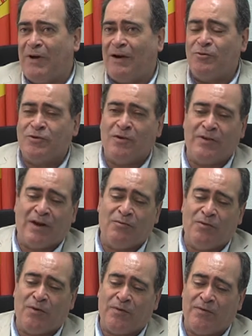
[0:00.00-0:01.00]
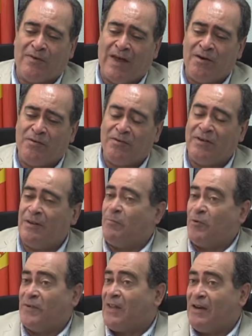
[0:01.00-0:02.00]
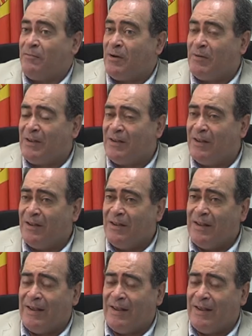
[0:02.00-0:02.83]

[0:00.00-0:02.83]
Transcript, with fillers: mal uso de algunos ciudadanos donde depositan libremente